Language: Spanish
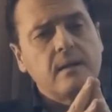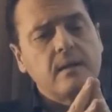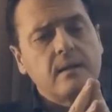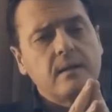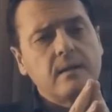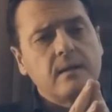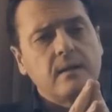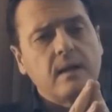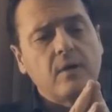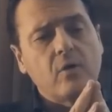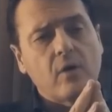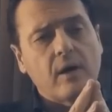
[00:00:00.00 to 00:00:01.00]

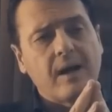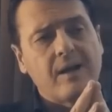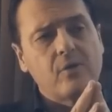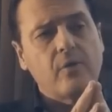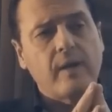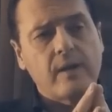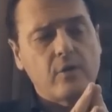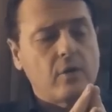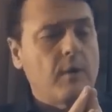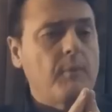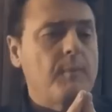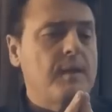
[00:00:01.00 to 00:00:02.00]
y el correlato de
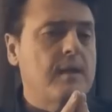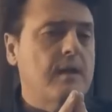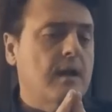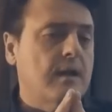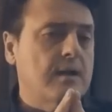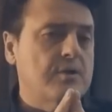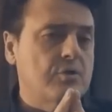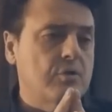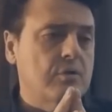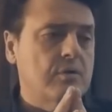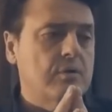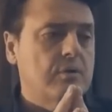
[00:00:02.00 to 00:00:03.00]
la teoría mimética
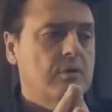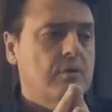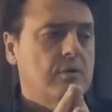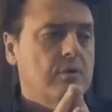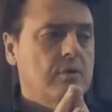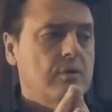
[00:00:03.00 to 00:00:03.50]
que son